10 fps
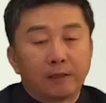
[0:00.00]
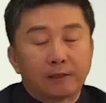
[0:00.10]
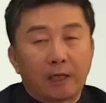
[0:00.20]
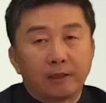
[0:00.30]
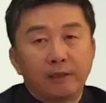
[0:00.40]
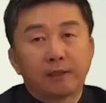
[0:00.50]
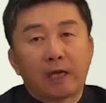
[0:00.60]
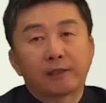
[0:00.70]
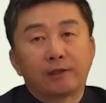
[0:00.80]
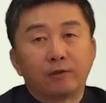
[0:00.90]
자, 이
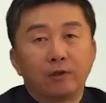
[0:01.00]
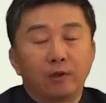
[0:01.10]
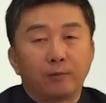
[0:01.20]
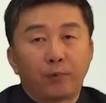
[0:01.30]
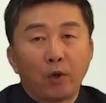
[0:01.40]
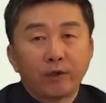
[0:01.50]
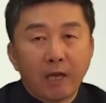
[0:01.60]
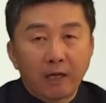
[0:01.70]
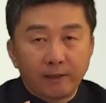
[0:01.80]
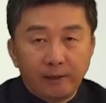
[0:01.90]
사실을
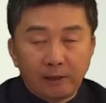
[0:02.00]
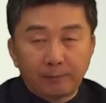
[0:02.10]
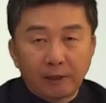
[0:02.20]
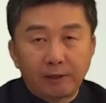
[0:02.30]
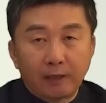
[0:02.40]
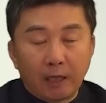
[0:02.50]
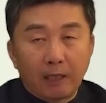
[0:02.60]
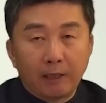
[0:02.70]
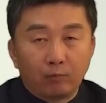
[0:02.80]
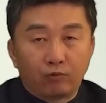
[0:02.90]
평양
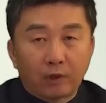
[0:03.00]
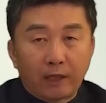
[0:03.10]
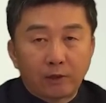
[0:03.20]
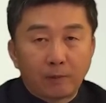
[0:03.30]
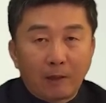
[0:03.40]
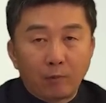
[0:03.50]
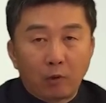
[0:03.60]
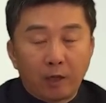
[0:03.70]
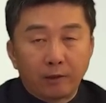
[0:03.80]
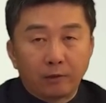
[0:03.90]
24시가 북한에서
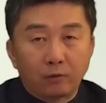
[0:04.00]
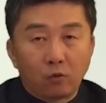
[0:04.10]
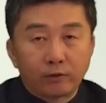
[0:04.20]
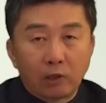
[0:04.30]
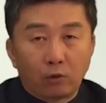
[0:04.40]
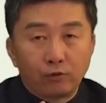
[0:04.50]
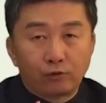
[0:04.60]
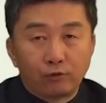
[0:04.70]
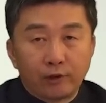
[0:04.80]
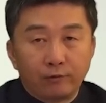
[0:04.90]
망명한 공작원
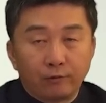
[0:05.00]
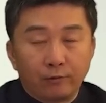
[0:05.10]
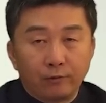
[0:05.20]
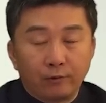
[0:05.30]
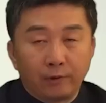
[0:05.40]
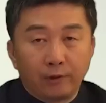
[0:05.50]
출신들